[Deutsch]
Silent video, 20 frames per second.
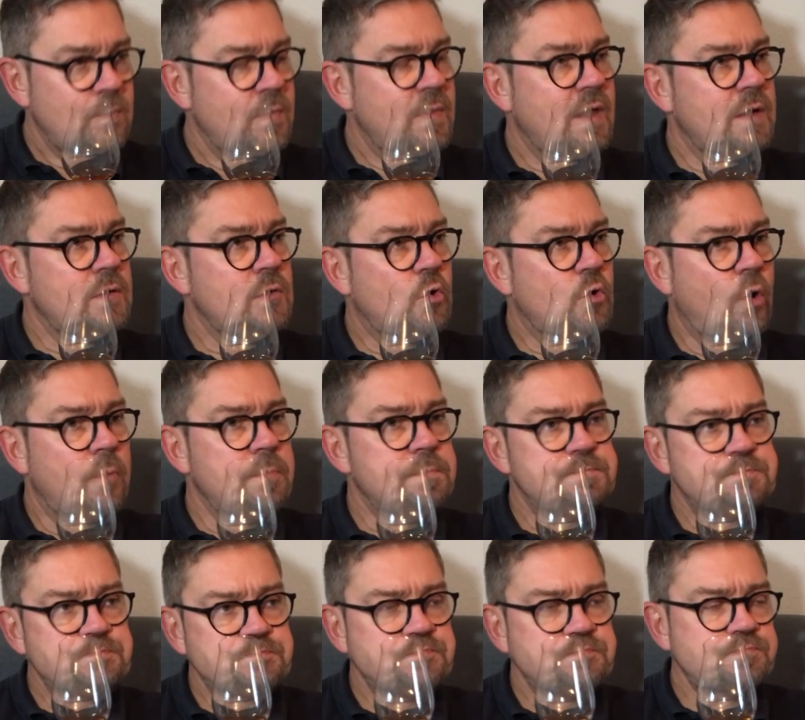Dann
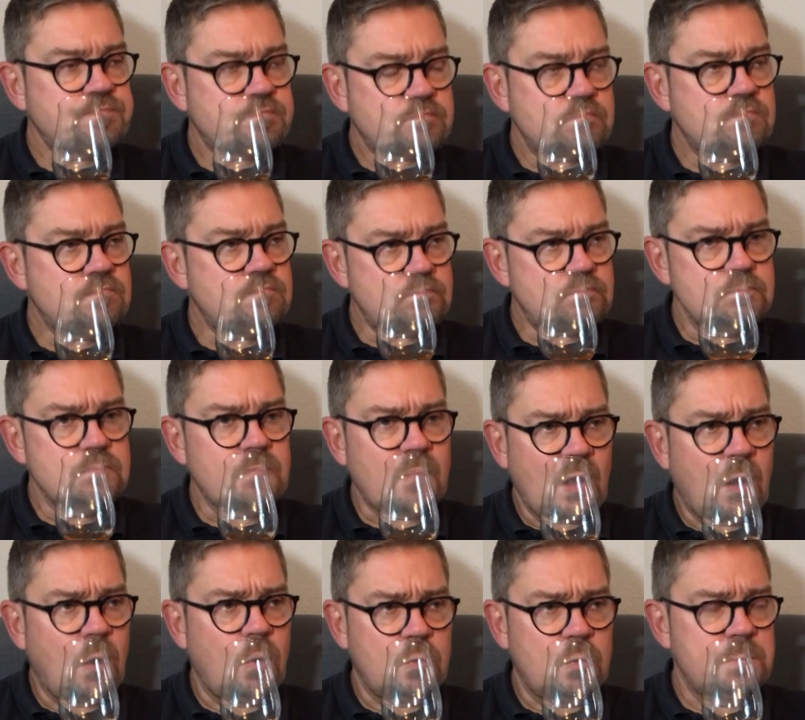kommen
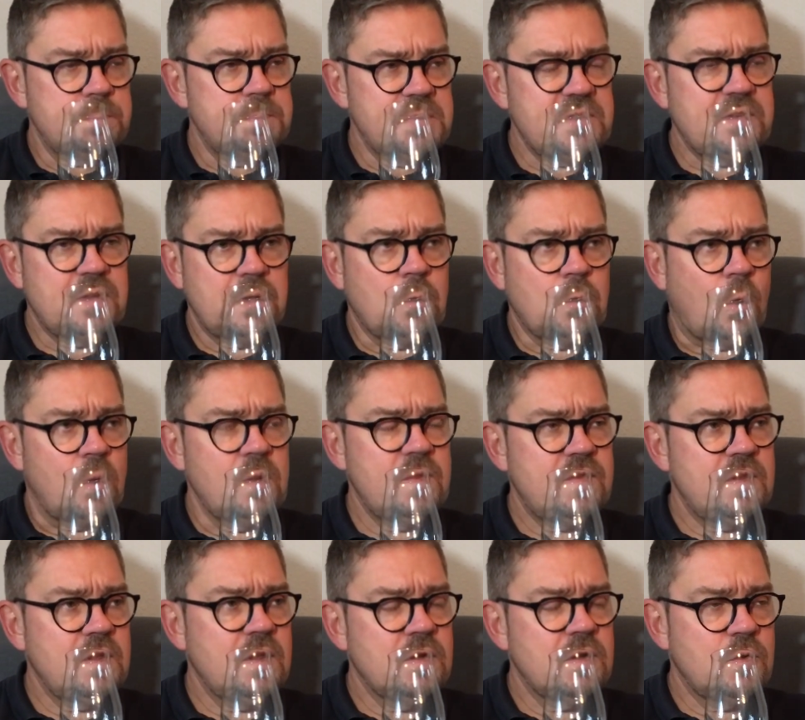auch ein bisschen
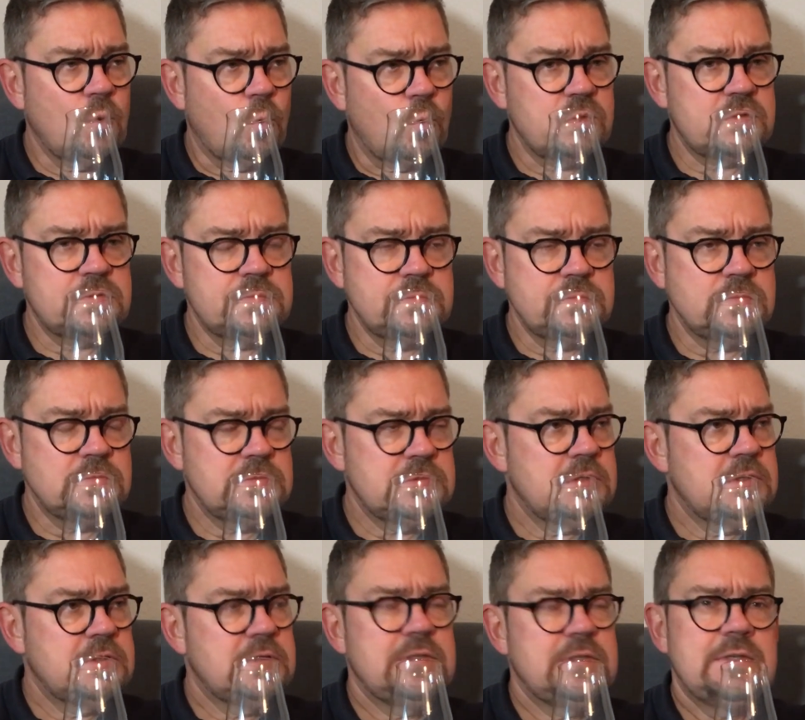holzige Noten,
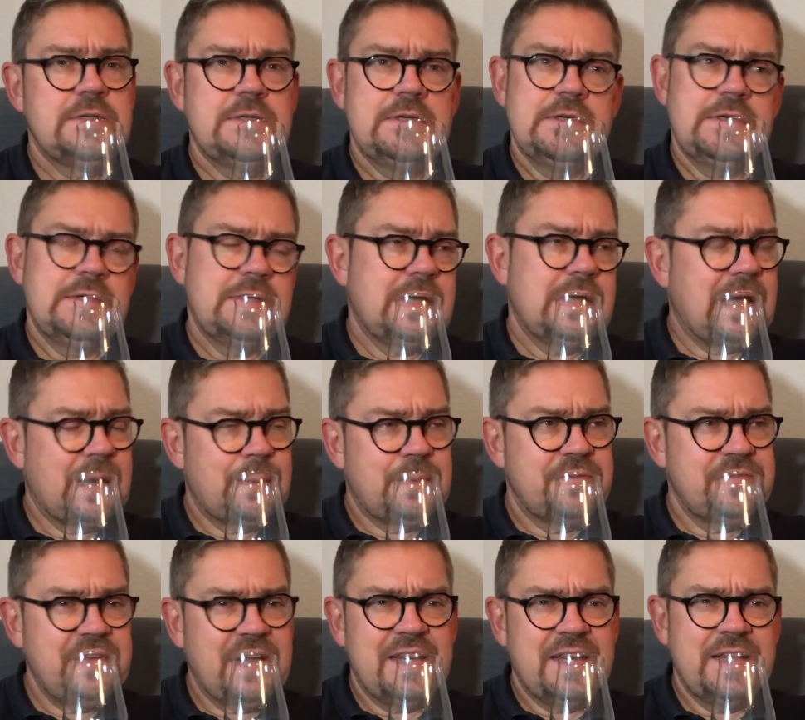
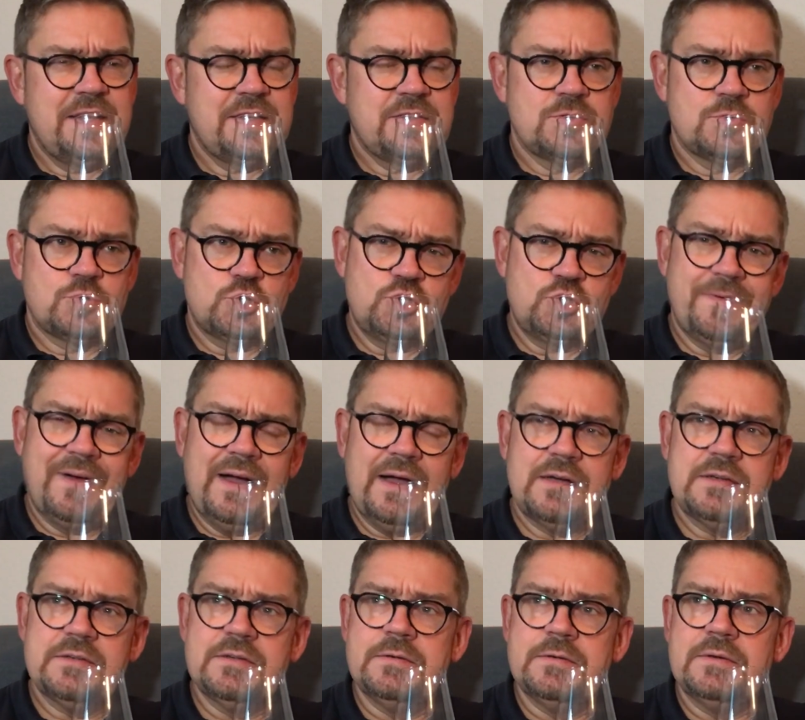aber wirklich so
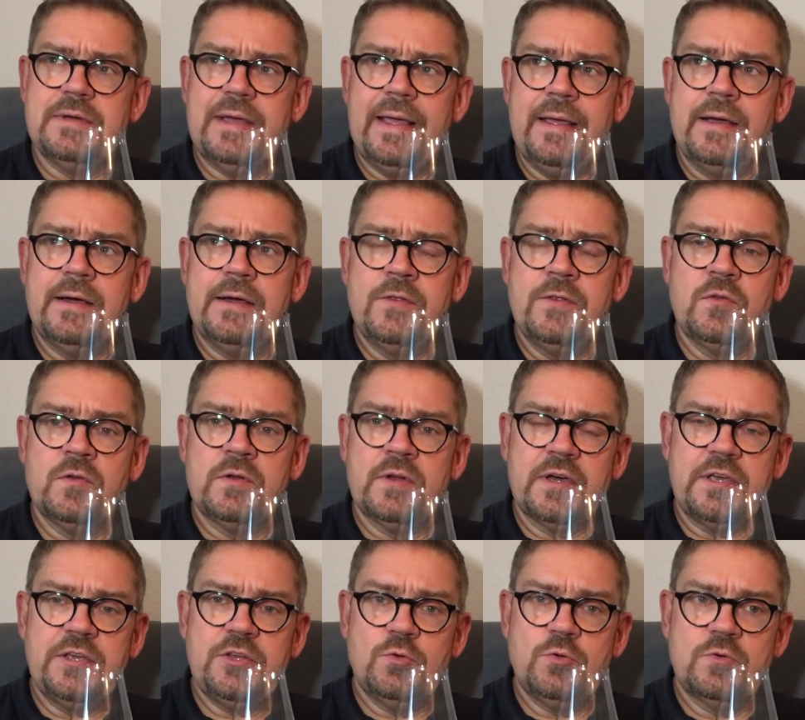schwach, äh, eher in so eine
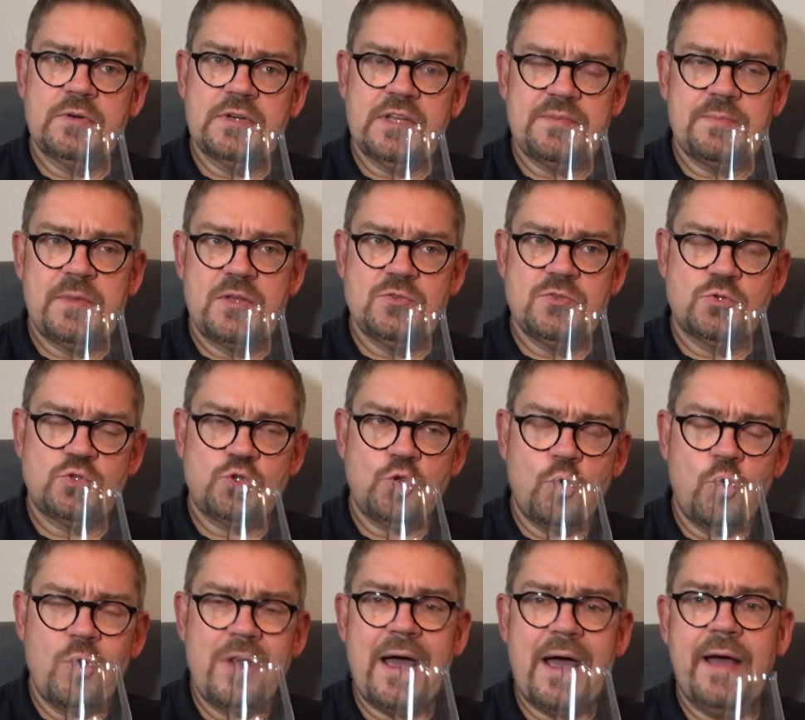Richtung, dass man so
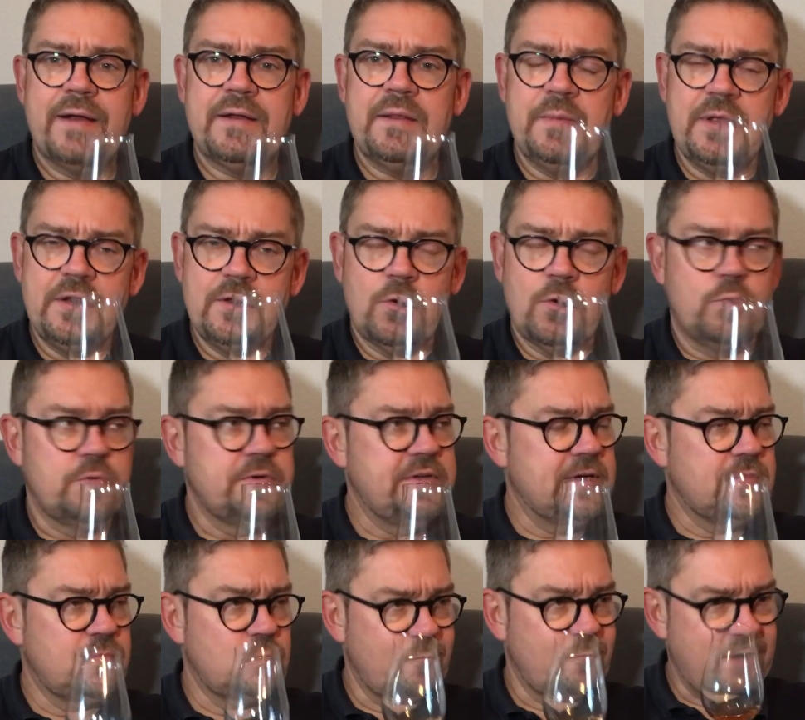Schokolade im Hintergrund
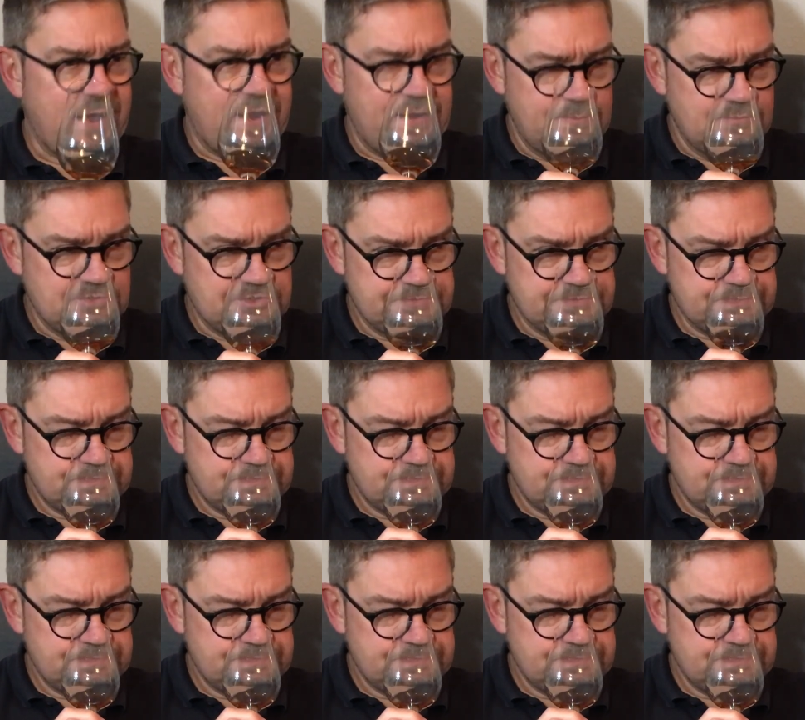irgendwo wahrnimmt